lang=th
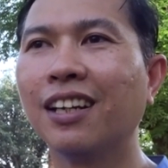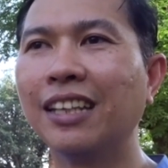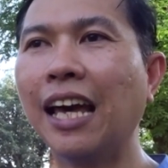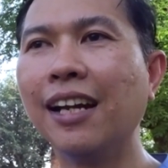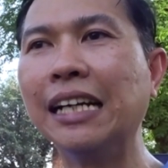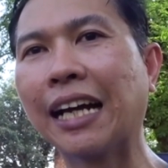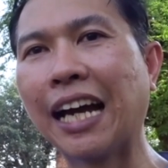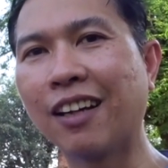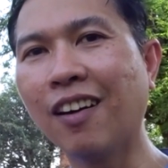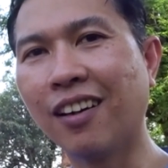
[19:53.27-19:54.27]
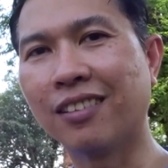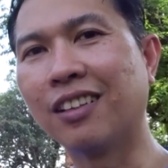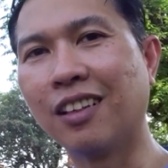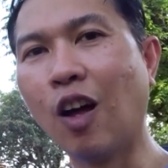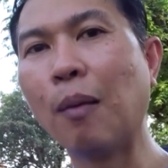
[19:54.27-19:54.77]
ได้เรื่องยังไงก็
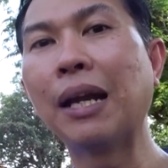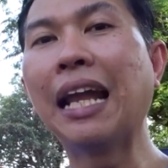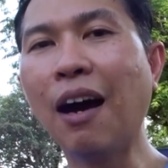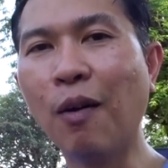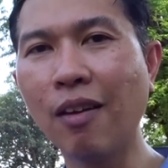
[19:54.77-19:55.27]
ลองมาเล่า